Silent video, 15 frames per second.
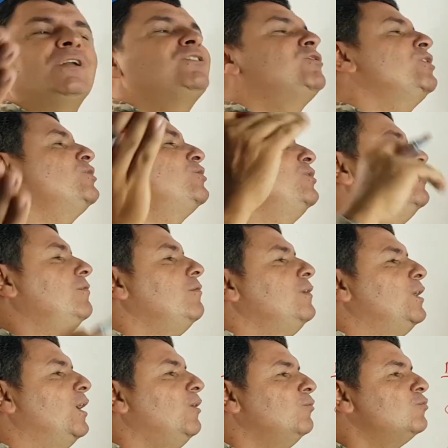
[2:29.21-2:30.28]
adjetivo
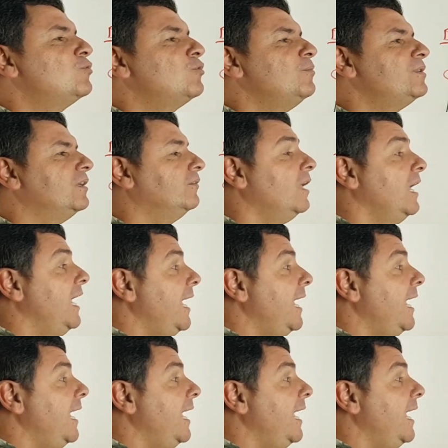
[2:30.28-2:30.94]
virar um substantivo.